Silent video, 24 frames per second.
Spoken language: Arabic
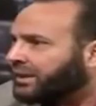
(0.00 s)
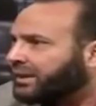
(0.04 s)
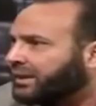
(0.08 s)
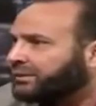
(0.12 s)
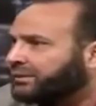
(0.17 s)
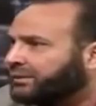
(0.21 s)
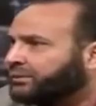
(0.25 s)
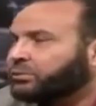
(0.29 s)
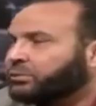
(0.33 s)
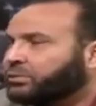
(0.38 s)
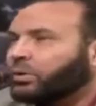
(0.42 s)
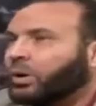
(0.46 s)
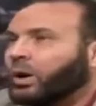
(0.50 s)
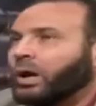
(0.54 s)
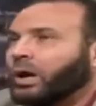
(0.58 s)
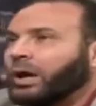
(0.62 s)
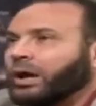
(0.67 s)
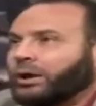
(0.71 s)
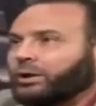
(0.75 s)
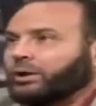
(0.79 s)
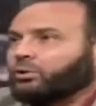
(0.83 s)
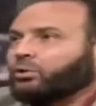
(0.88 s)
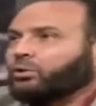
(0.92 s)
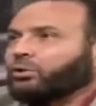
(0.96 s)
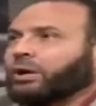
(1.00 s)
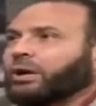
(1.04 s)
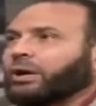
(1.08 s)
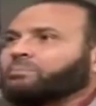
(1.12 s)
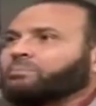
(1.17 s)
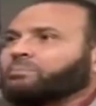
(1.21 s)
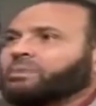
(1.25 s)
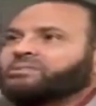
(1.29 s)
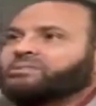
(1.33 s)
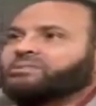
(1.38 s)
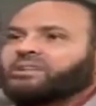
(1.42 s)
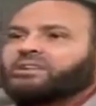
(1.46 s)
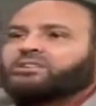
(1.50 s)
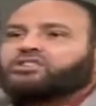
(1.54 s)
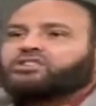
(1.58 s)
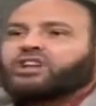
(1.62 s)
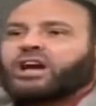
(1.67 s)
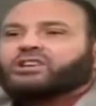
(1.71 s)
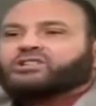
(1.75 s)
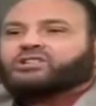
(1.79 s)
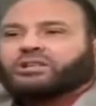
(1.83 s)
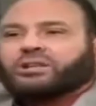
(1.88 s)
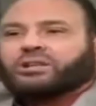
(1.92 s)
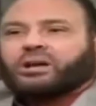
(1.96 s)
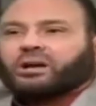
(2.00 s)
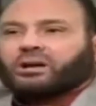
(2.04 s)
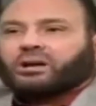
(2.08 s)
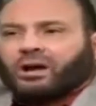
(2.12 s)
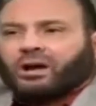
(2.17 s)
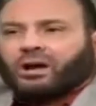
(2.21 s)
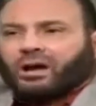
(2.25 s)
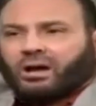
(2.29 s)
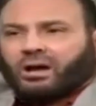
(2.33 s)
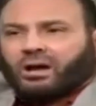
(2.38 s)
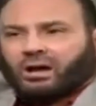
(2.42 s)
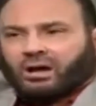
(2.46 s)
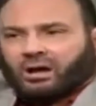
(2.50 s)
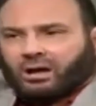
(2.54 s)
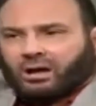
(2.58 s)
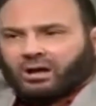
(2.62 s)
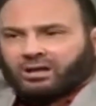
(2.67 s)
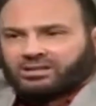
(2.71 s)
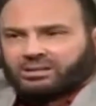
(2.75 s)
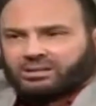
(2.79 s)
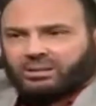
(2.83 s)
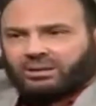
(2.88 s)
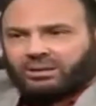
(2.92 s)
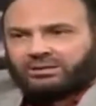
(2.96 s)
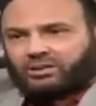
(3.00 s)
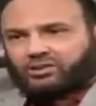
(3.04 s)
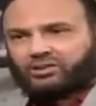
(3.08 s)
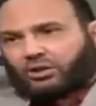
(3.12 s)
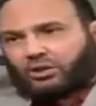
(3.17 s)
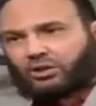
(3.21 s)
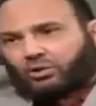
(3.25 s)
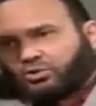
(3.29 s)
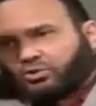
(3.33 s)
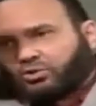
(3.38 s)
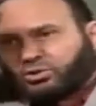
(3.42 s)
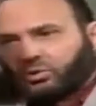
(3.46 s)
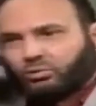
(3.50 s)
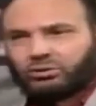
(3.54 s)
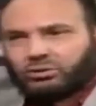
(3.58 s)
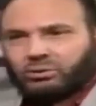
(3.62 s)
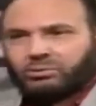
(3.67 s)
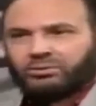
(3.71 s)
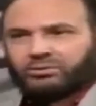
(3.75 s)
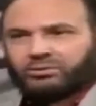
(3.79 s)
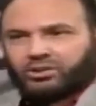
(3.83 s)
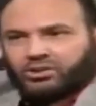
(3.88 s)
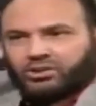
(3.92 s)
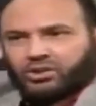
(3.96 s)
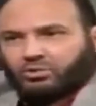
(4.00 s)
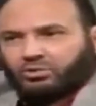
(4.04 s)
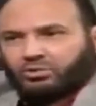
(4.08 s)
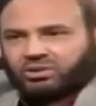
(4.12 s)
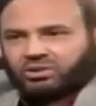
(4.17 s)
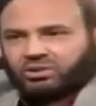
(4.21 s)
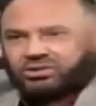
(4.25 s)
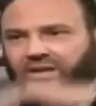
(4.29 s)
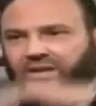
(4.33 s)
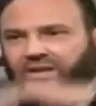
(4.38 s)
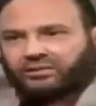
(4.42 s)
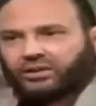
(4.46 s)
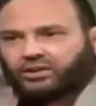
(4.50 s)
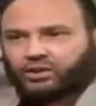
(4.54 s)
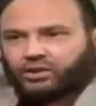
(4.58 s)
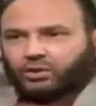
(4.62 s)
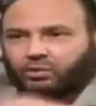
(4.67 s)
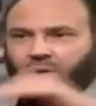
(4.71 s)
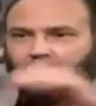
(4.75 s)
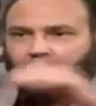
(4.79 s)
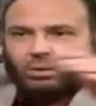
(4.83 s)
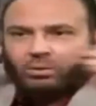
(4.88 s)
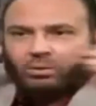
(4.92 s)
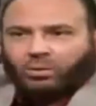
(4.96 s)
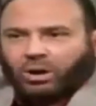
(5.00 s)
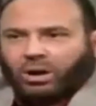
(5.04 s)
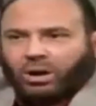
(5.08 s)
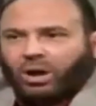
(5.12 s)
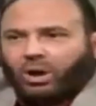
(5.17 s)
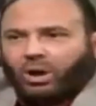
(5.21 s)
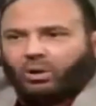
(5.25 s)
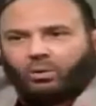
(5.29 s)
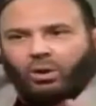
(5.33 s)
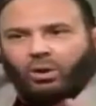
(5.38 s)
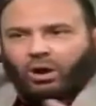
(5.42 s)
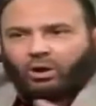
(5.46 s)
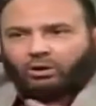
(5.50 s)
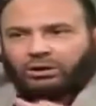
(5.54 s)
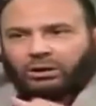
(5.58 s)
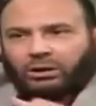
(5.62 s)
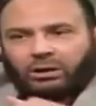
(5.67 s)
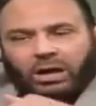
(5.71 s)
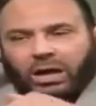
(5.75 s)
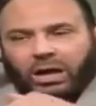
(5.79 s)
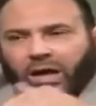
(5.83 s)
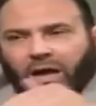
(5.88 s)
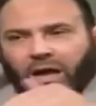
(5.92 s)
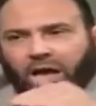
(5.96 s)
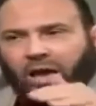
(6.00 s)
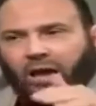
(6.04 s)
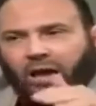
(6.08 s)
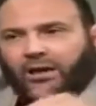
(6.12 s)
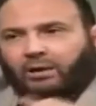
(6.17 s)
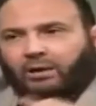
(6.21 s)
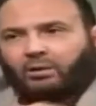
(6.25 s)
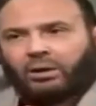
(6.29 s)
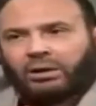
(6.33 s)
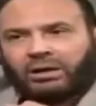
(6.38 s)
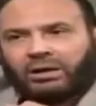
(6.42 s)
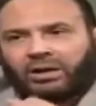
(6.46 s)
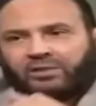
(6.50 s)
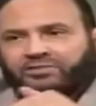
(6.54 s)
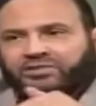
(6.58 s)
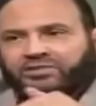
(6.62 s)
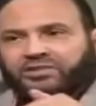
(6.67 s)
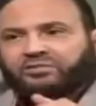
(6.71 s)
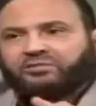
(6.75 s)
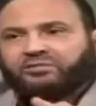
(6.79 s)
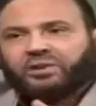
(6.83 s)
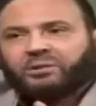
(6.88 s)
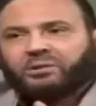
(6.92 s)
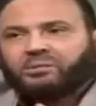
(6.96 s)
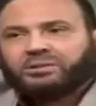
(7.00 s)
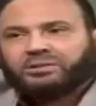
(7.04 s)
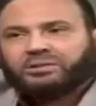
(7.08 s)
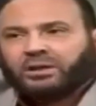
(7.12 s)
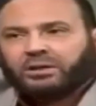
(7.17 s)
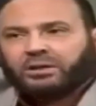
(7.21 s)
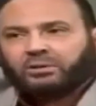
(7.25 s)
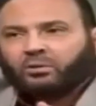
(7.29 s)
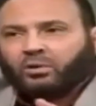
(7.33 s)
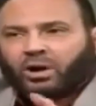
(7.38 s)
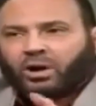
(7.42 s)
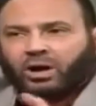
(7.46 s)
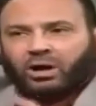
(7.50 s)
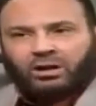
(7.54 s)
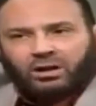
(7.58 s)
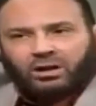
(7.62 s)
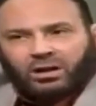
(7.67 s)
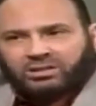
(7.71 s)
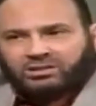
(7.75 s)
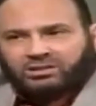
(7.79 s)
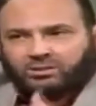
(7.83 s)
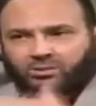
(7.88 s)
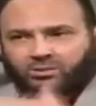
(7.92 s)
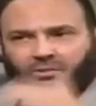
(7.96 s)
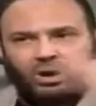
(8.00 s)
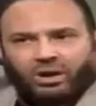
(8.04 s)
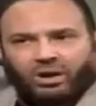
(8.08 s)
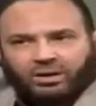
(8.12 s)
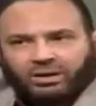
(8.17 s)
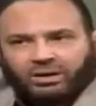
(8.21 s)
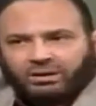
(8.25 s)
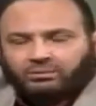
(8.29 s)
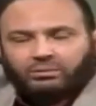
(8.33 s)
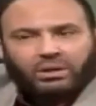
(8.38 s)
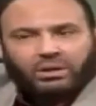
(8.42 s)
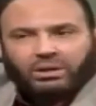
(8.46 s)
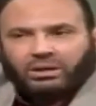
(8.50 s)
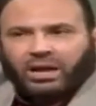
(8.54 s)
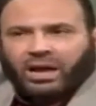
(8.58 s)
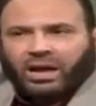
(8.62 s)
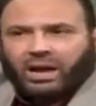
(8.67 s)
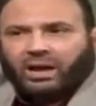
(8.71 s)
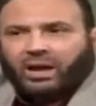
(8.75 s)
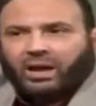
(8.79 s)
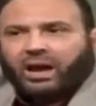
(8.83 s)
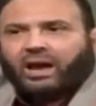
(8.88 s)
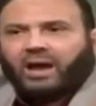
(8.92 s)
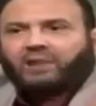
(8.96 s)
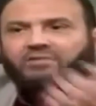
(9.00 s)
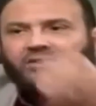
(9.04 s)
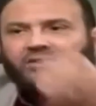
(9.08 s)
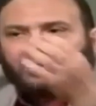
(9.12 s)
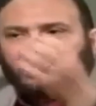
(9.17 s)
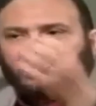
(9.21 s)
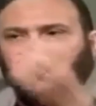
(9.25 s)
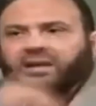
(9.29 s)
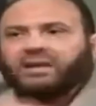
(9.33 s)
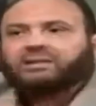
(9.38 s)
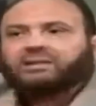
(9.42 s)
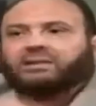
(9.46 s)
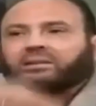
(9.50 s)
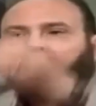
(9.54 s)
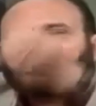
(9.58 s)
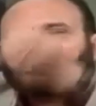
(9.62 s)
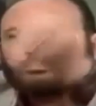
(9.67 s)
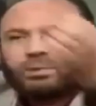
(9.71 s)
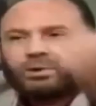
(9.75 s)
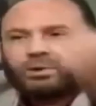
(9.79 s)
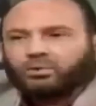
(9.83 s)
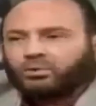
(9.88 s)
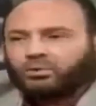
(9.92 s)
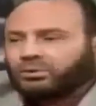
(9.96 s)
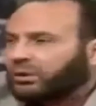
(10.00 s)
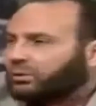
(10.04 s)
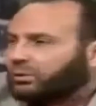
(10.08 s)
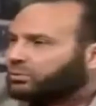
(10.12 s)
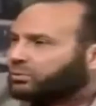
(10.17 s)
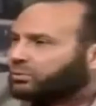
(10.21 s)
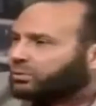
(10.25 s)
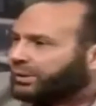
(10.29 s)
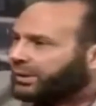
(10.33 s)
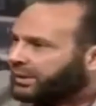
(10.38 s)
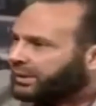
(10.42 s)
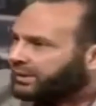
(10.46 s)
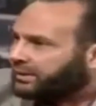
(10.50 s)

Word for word: الأمر لأنه القرآن ما نزلش عشان أقراه 17 جزء و18 و19 وأقعد أجري ورا نفسي في رمضان وخلصت وقريته لا أفلا يتدبرون